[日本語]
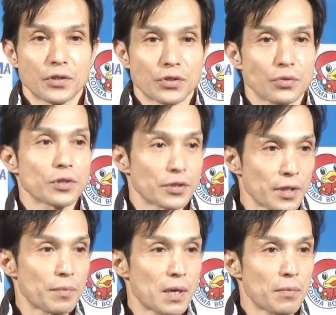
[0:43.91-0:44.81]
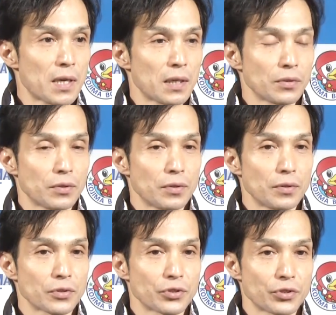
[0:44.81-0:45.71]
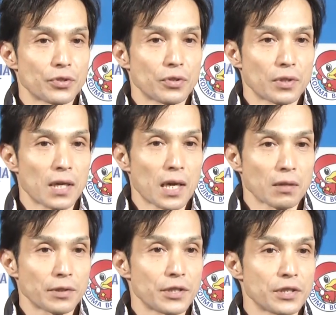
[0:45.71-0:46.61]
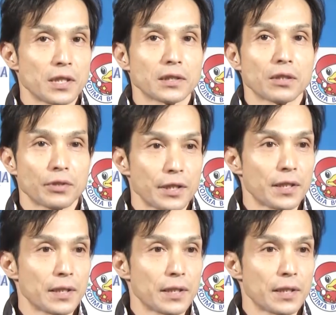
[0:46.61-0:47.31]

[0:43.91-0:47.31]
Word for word: そうですねまあまああの素性があるエンジンだったので、